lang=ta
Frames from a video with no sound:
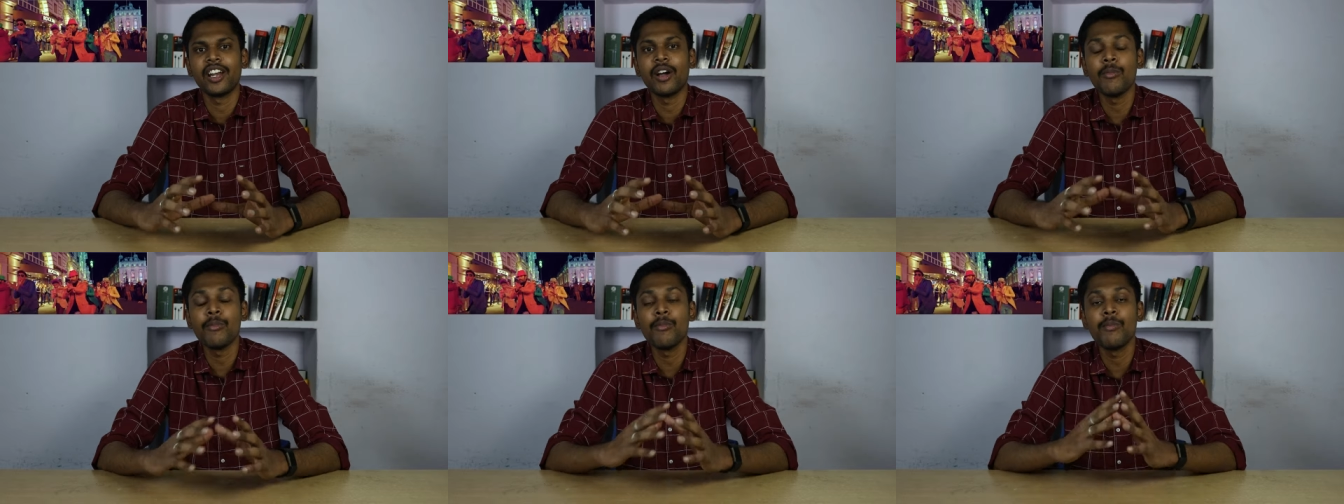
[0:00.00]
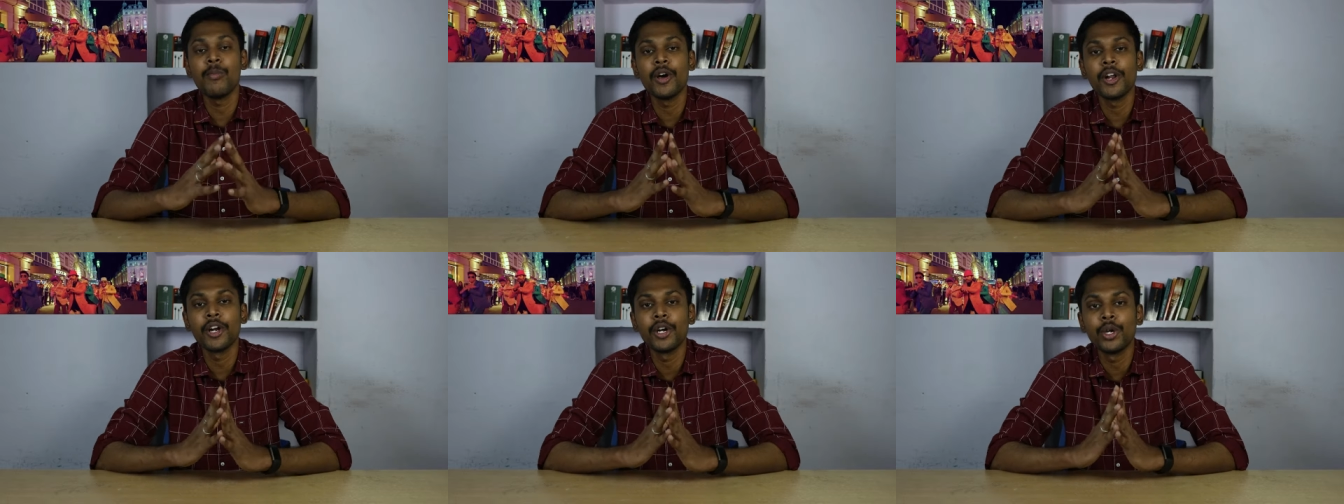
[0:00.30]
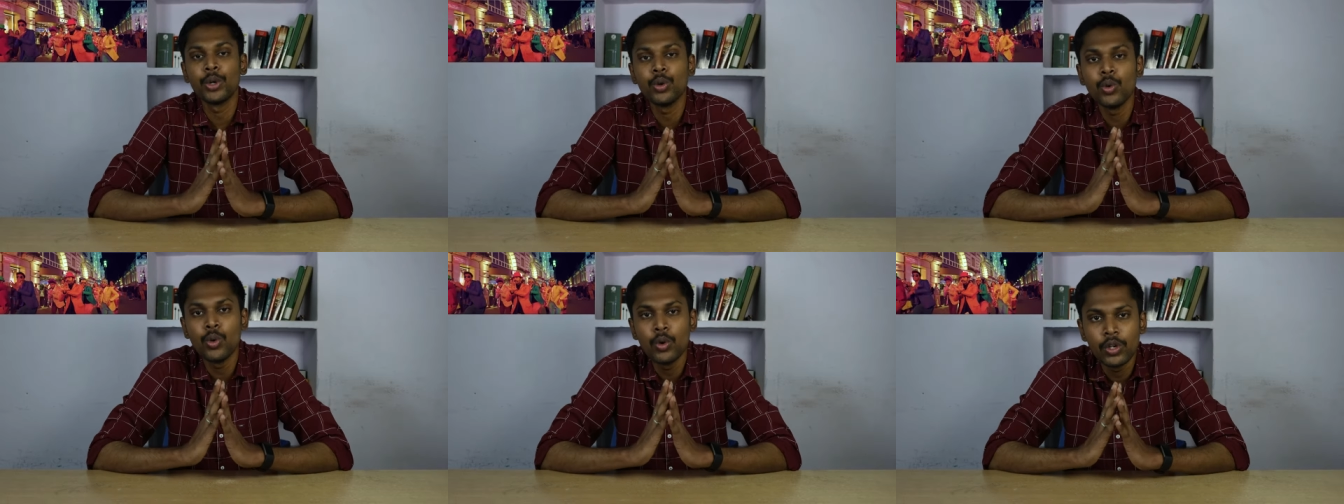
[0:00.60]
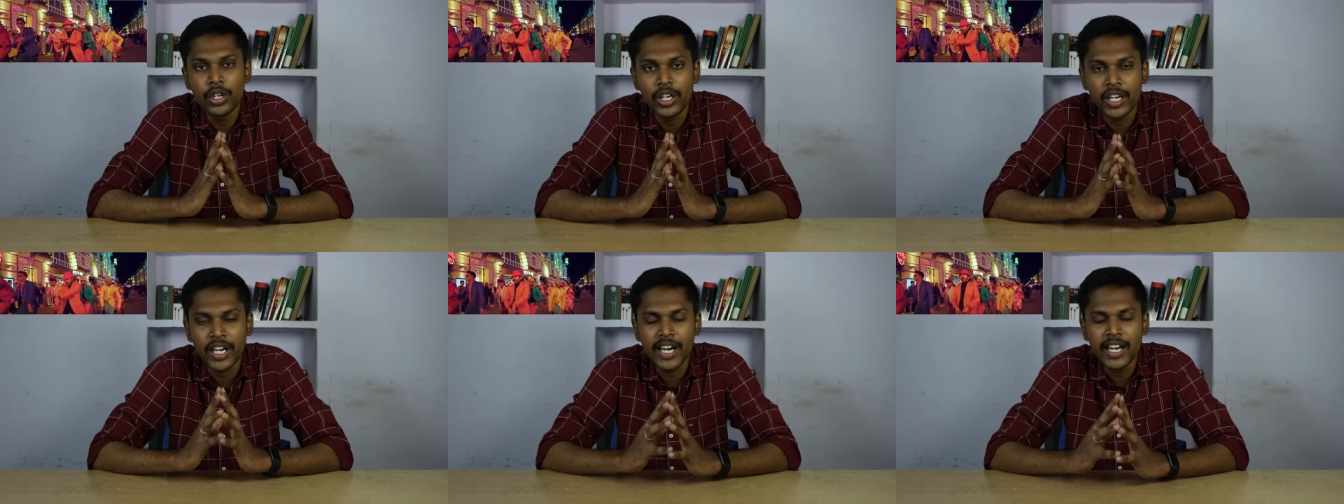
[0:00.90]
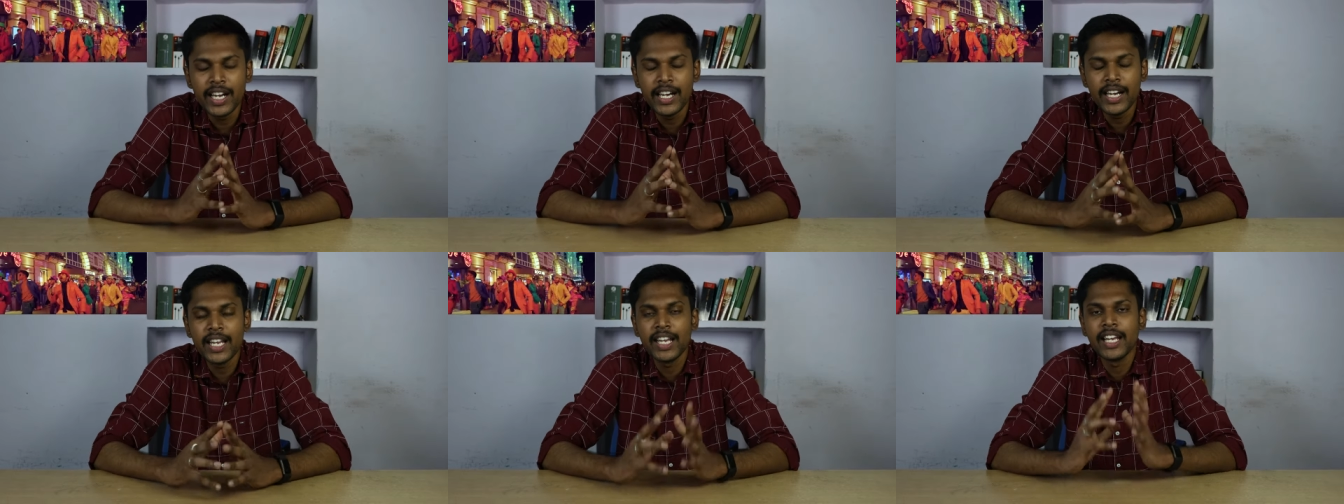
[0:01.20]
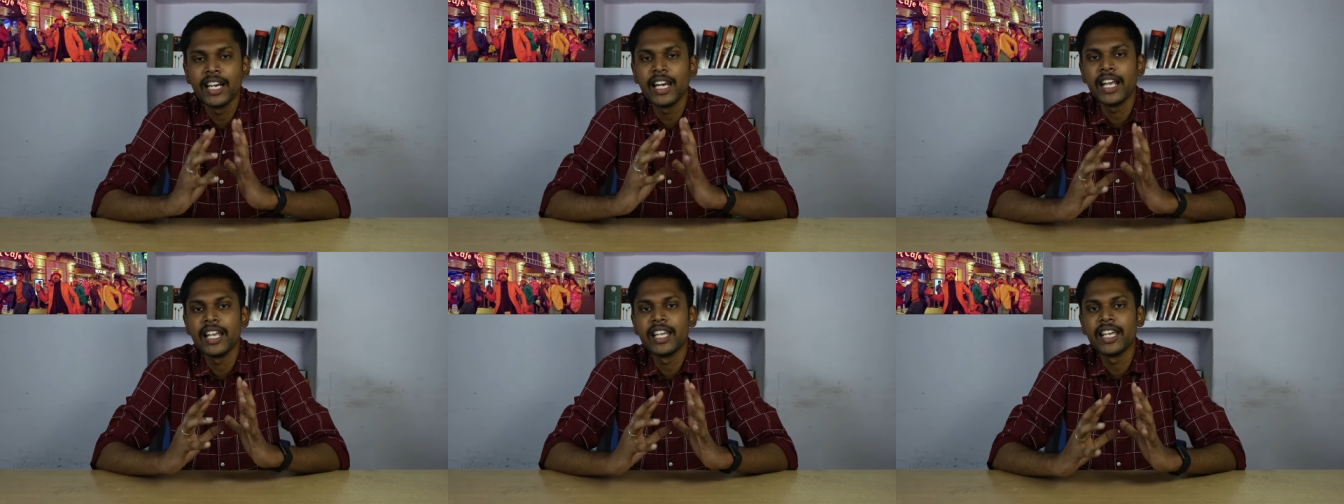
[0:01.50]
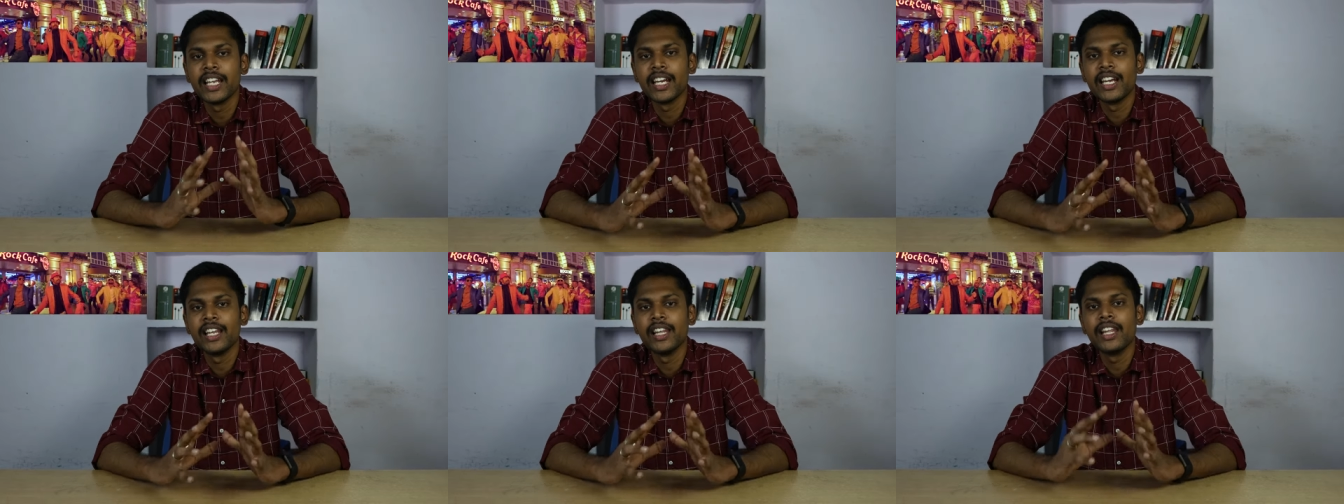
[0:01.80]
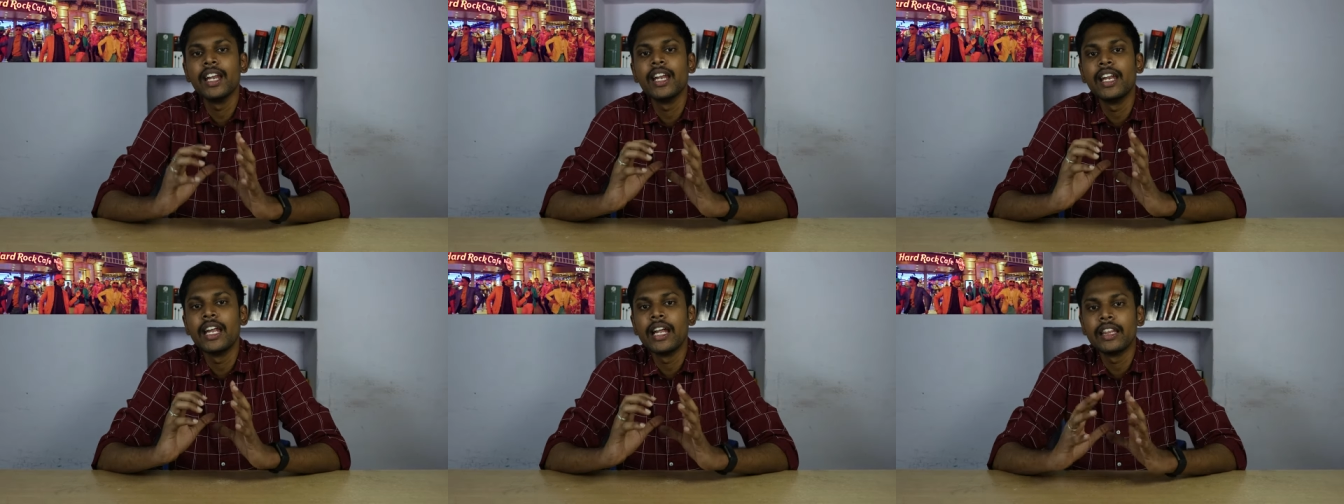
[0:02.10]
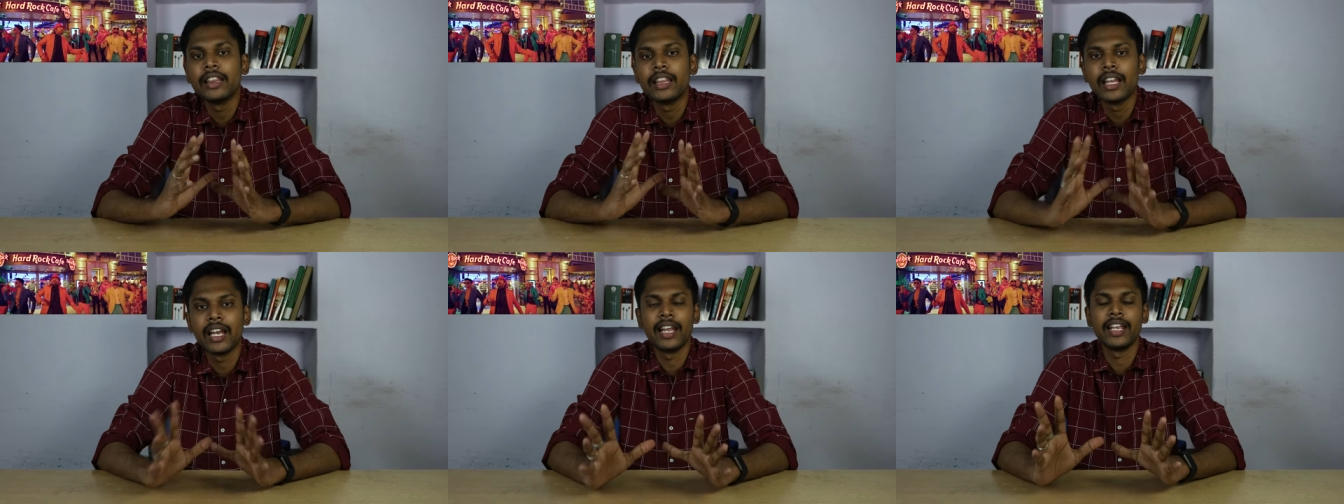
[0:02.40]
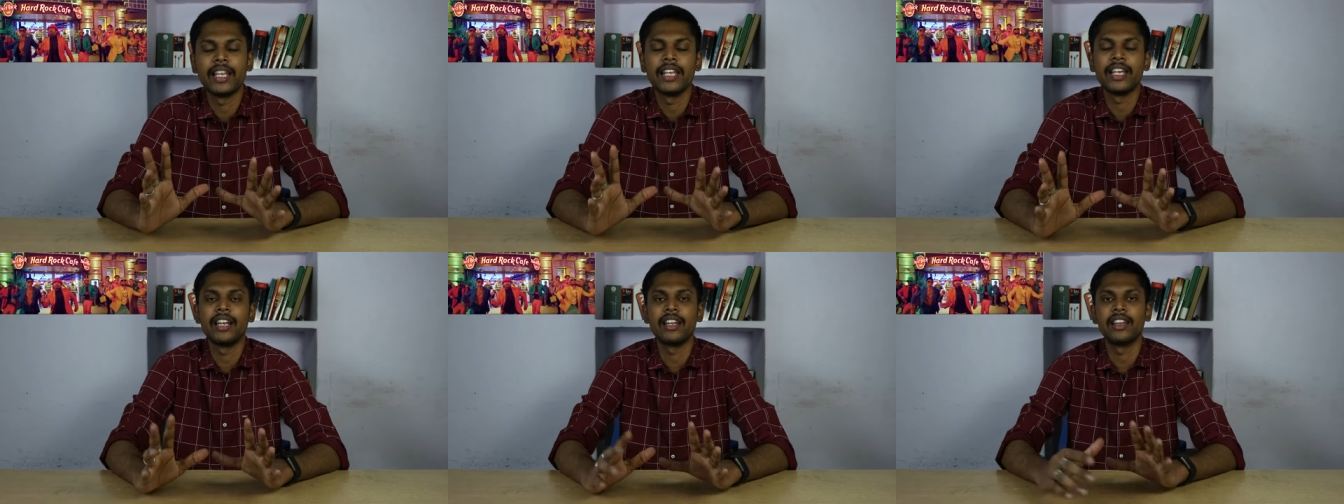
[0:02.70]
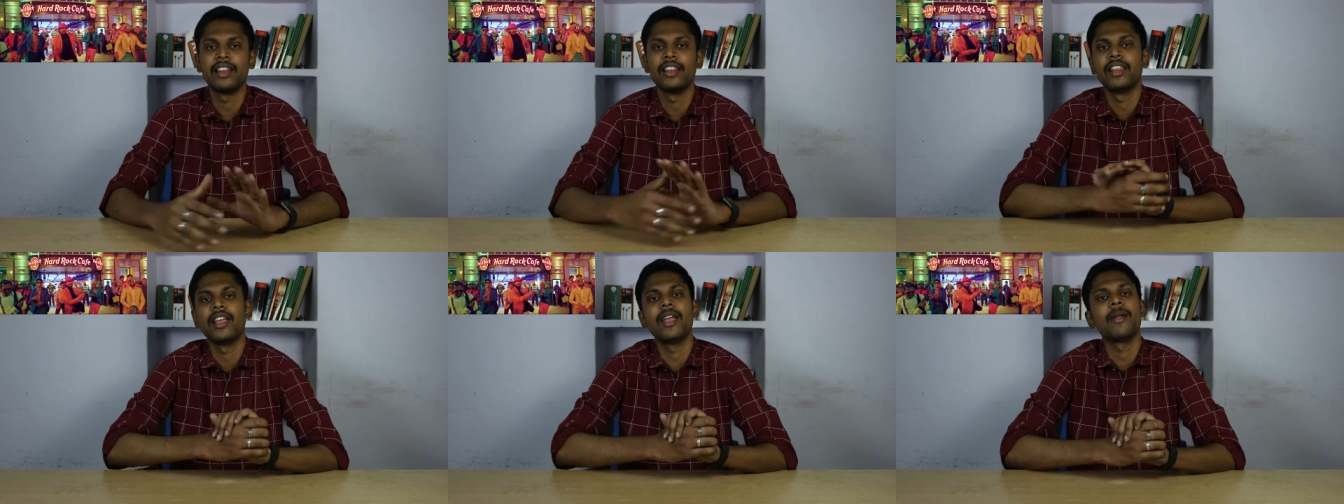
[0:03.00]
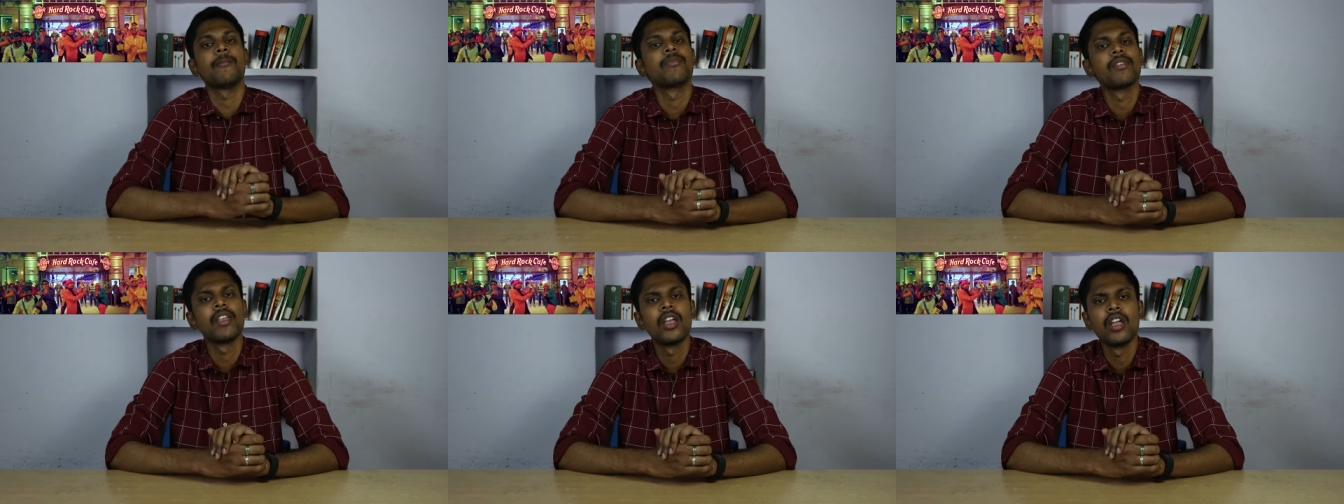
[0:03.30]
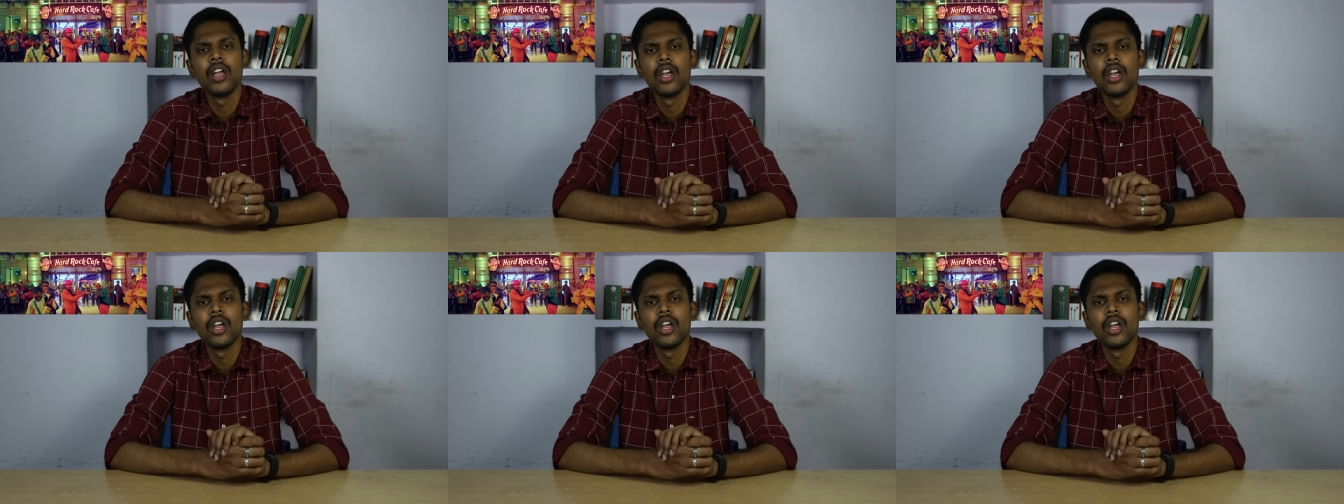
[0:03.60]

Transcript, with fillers: நம்பர் டூ ட்ரெண்டிங்கில் இருக்குது நேற்றுல இருந்தே